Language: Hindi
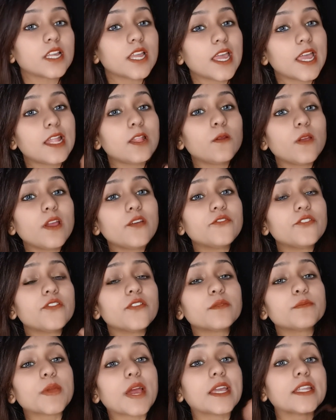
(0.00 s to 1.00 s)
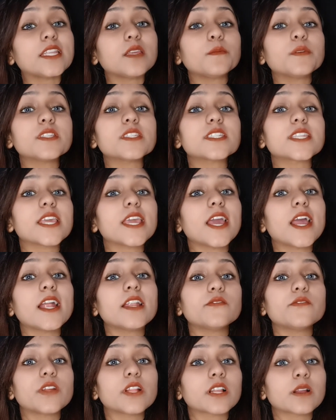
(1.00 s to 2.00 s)
हेलो एवरीवन माय नेम इज तेहा
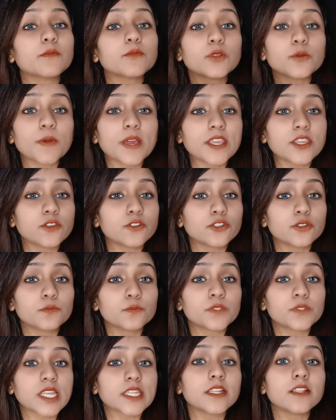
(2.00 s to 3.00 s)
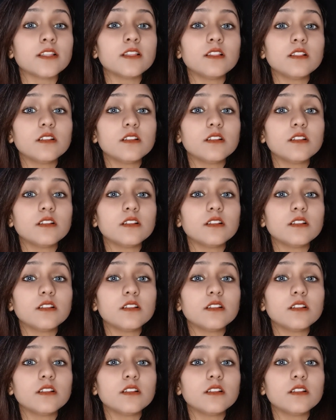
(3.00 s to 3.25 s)
एंड वेलकम टू माय यूट्यूब चैनल